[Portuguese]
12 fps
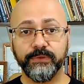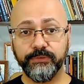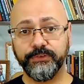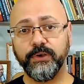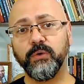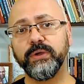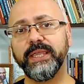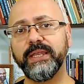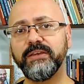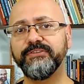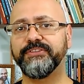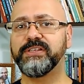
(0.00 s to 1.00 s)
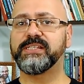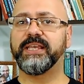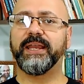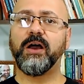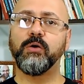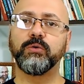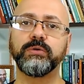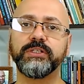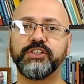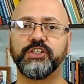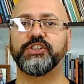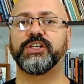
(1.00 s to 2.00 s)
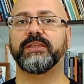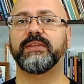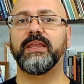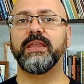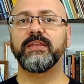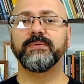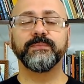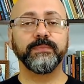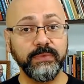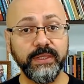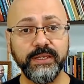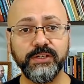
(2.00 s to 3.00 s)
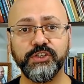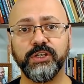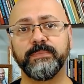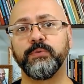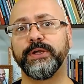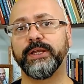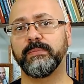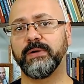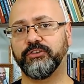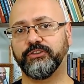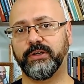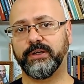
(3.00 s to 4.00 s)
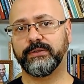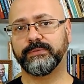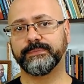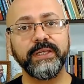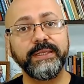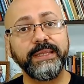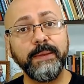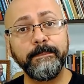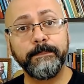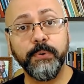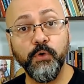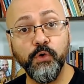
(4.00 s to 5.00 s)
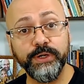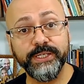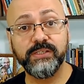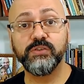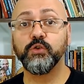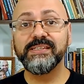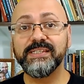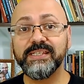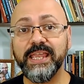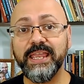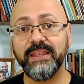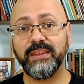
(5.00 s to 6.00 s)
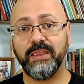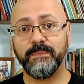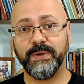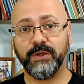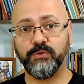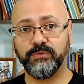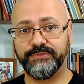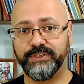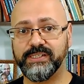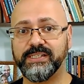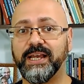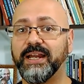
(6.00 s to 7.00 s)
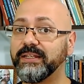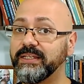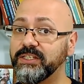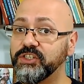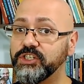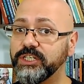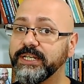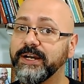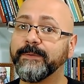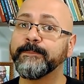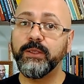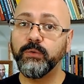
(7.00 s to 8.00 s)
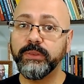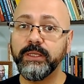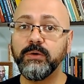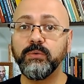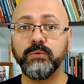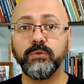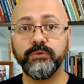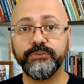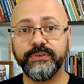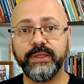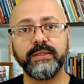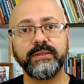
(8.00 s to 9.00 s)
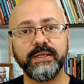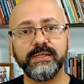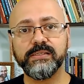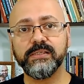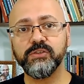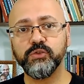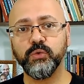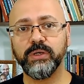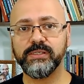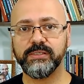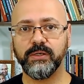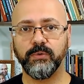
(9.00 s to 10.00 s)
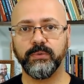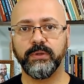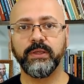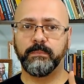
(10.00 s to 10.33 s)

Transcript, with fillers: Se alguém lhe fizer algo que te chateie, deixe a poeira baixar e depois sentem para conversar e diga: "Eu não gostei dessa situação".